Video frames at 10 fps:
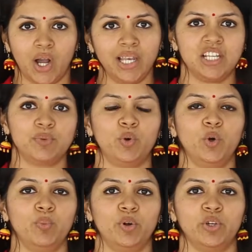காலேஜ்
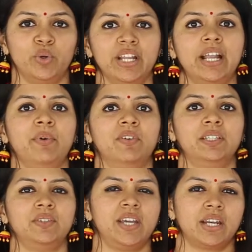போகும்போது கூட நம்ம
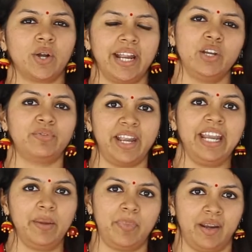வந்து வி ஆர் கைண்ட் ஆஃப்
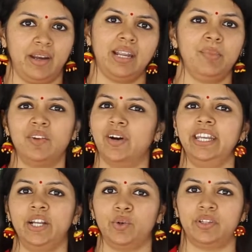இண்டிபெண்ட் நம்மளுக்கு
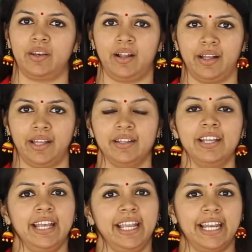வண்டி கொடுத்துட்றாங்க
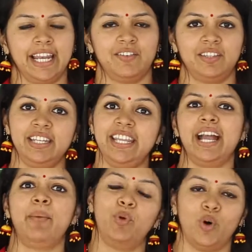இல்லைனா வந்து
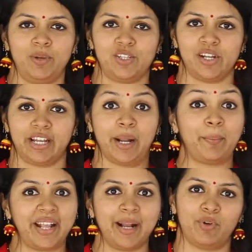நீயா போ அப்படின்னு சொல்லியிருக்காங்க
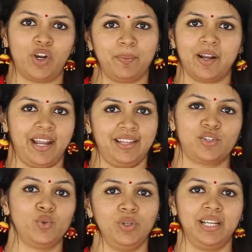பிக்கப் ட்ராப் கிடையாது
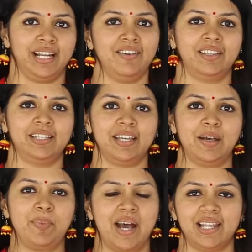ஸ்கூல்லனா வந்து
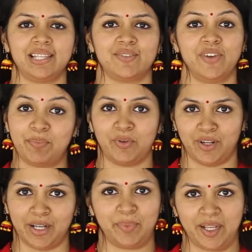பேரண்ட்ஸ் வெயிட்
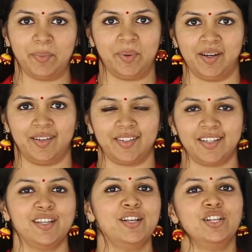பண்ணுவாங்க பிக்கப்
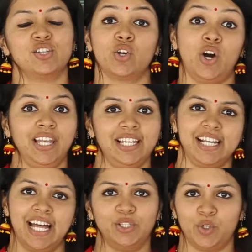பண்ணுறதுக்கு ஸோ
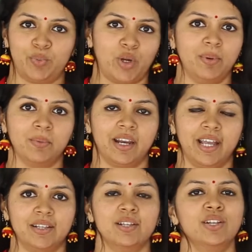காலேஜில் அந்த ஒரு ப்ராப்ளம்
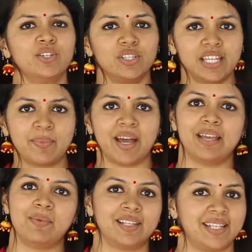கிடையாது ஸோ திருப்பி
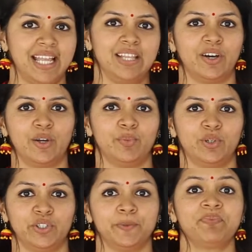அதே மாதிரி சேர்ந்து
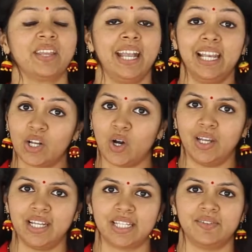வரும்போதோ இல்லை
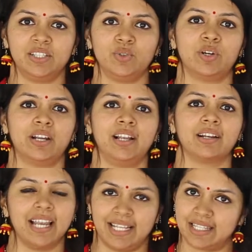காலேஜில் வந்து ஒரு நாள்
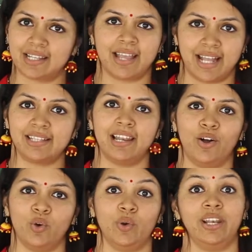கிளாஸ் கேன்சல்
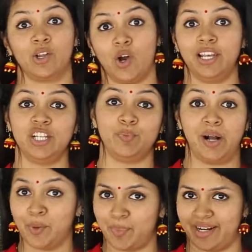ஆகும் இல்லை காலேஜ்
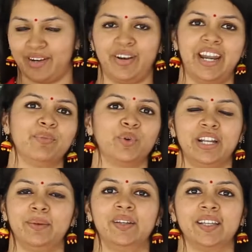பங்க் பண்ணுற ஃப்ரீடம்
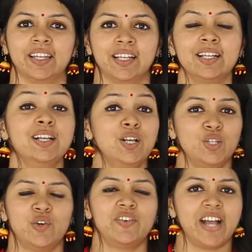கூட நம்மளுக்கு இருக்குது
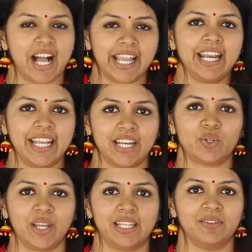ஸோ இது அகெயின்
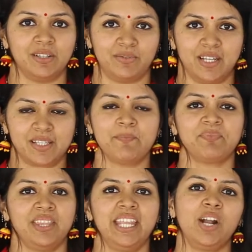கெட் டுகெதர் வித் ஃப்ரெண்ட்ஸ்
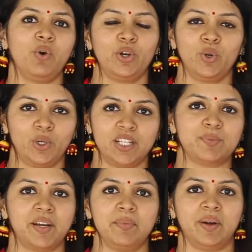நீங்கள் ஒன்று
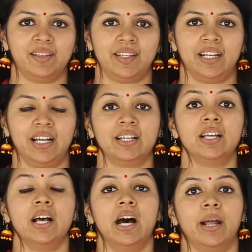நோட்டீஸ் பண்ணி பார்த்தீங்கன்னா
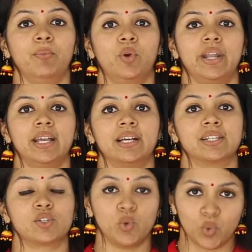நம்மளுடைய
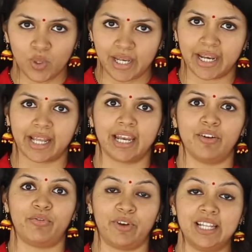ஸ்கூலில் இருக்கிற
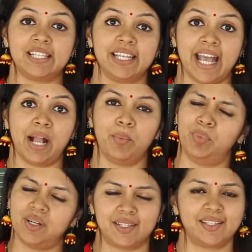ஃப்ரெண்ட்ஸ் கேங்
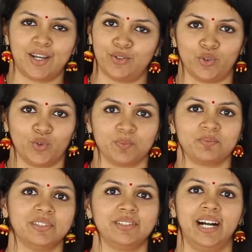பெருசாக இருந்திருக்கும்
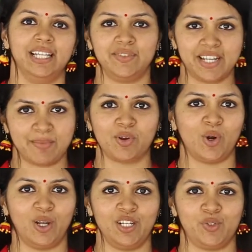அதுவே நம்ம
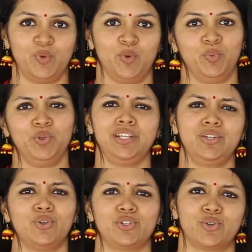காலேஜ் போகும்போது
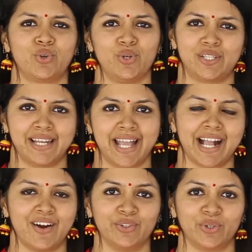இன்னும் கொஞ்சம் க்ளோஸர்
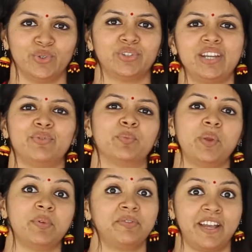கேங்காக வந்திருக்கும் த்ரீ ஃபோர்
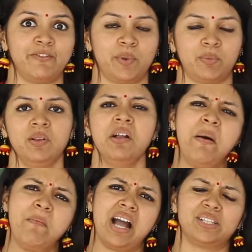பீப்புள் ஃபைவ் பீப்புள்
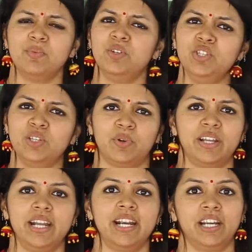மேக்ஸிமம் இஞ்சி
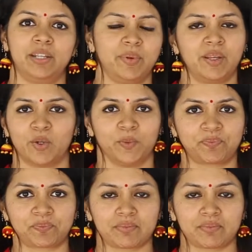போனால் ஏழு எட்டு பேர் இருக்கும்